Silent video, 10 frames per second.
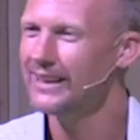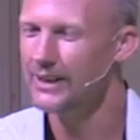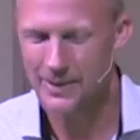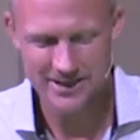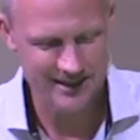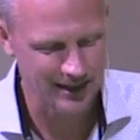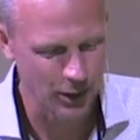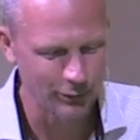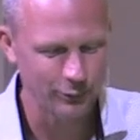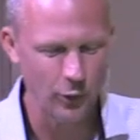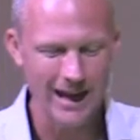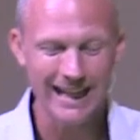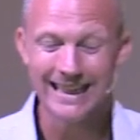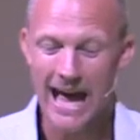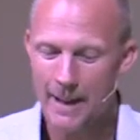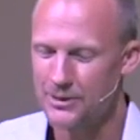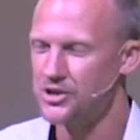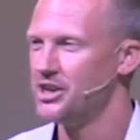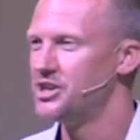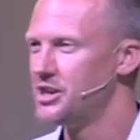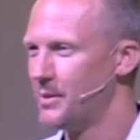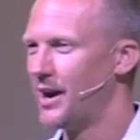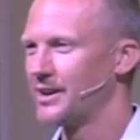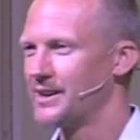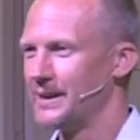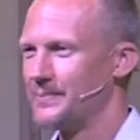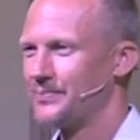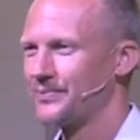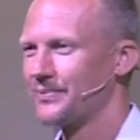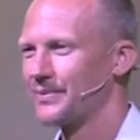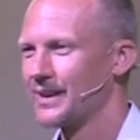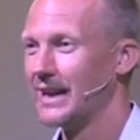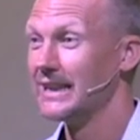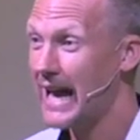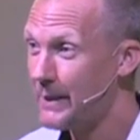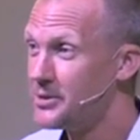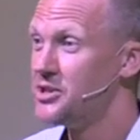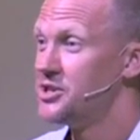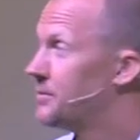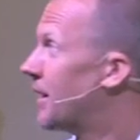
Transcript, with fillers: que ela mencionou foi a lápide de Mark. A lápide de